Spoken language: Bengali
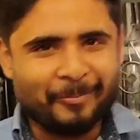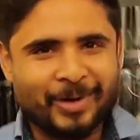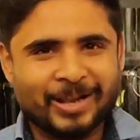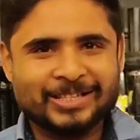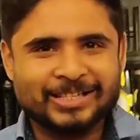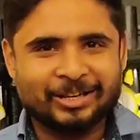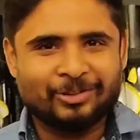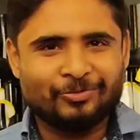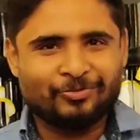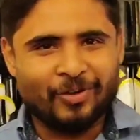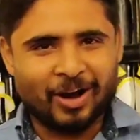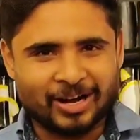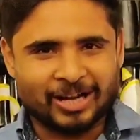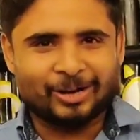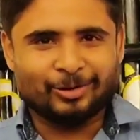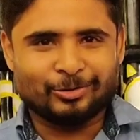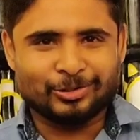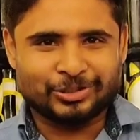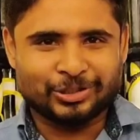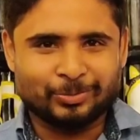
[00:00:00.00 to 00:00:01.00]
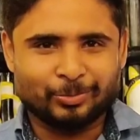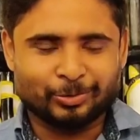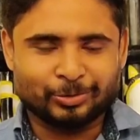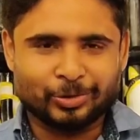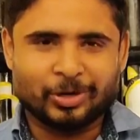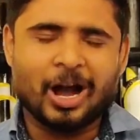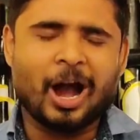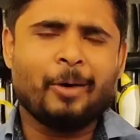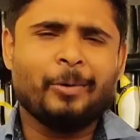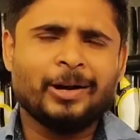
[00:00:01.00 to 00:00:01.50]
আমরা যেন ফাঁকা কলসির
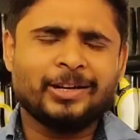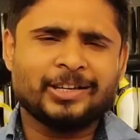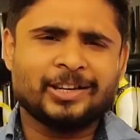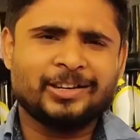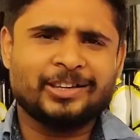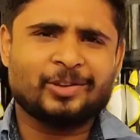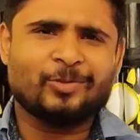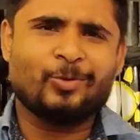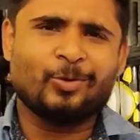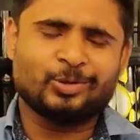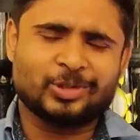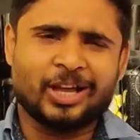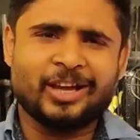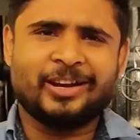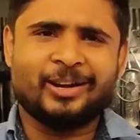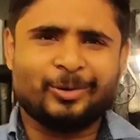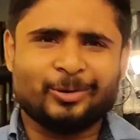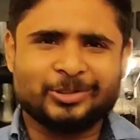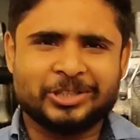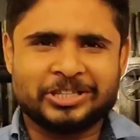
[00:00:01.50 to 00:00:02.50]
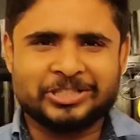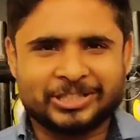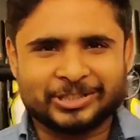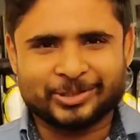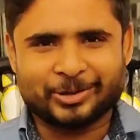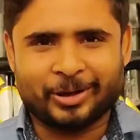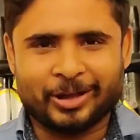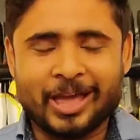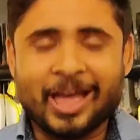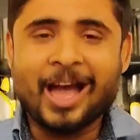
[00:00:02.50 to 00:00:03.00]
মতো খাওয়ার টানে কোথায় না কোথায়
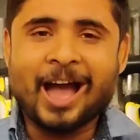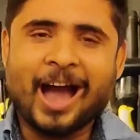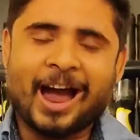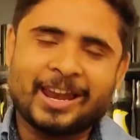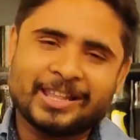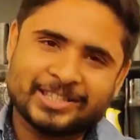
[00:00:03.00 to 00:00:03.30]
যেতে হয়